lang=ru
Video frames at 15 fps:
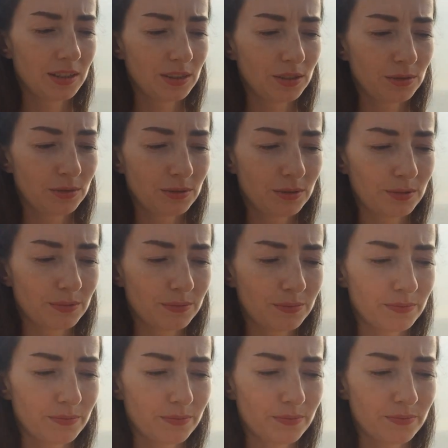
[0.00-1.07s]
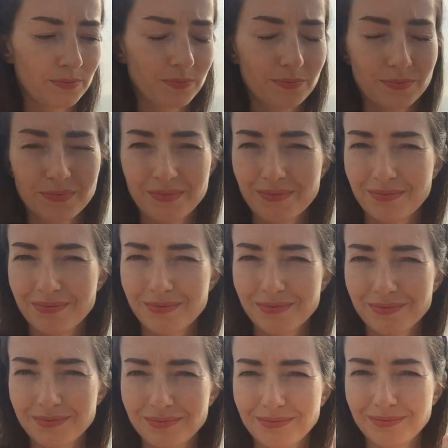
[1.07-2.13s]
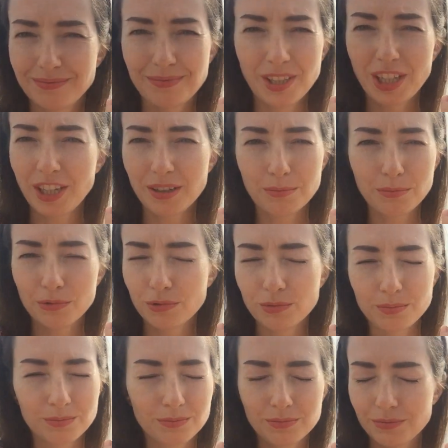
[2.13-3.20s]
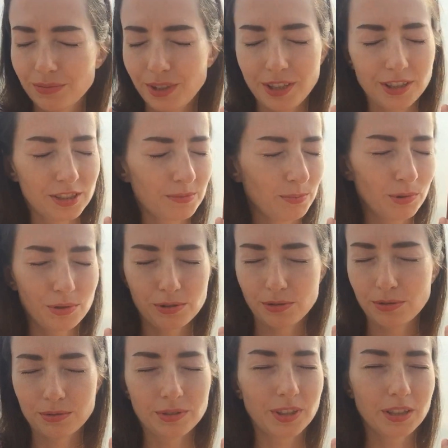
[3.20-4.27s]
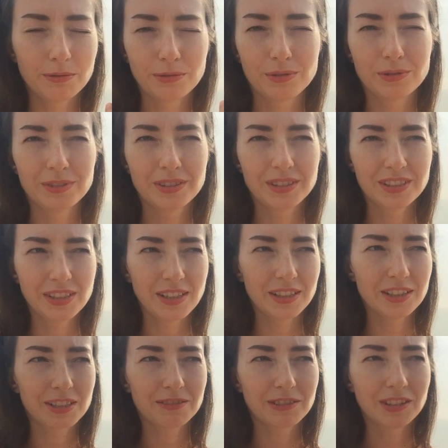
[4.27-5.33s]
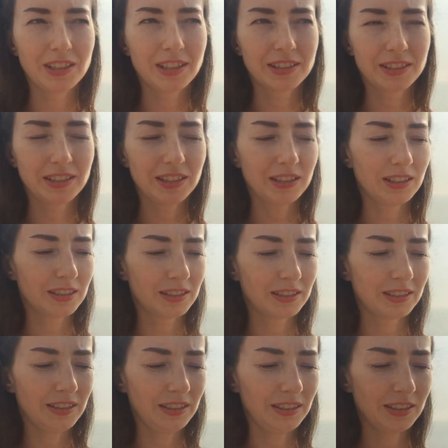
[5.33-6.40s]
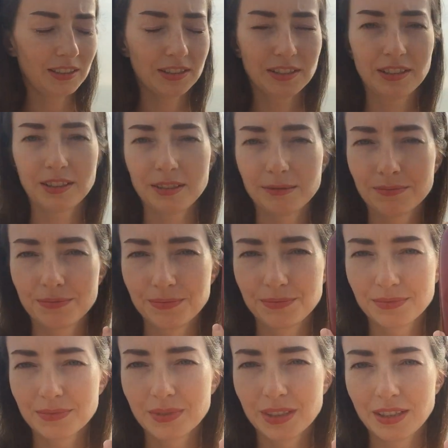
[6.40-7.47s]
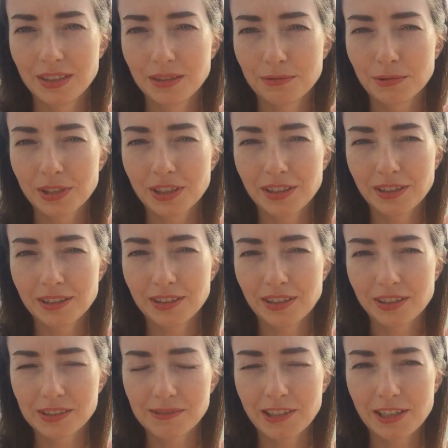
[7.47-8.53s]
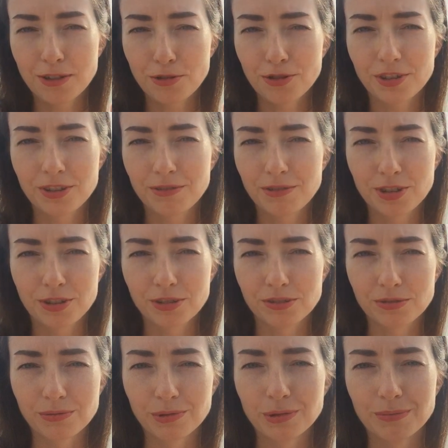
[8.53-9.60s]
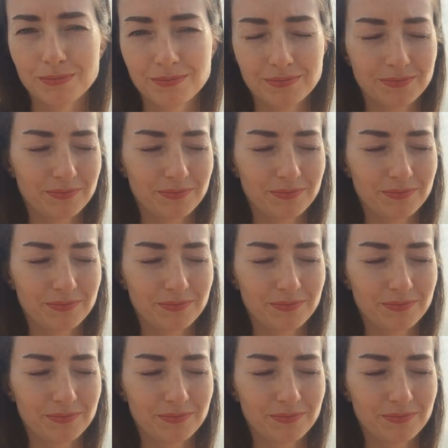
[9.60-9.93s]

но не, не использую я вот средства для тела, где есть вот это отравляющее вещество.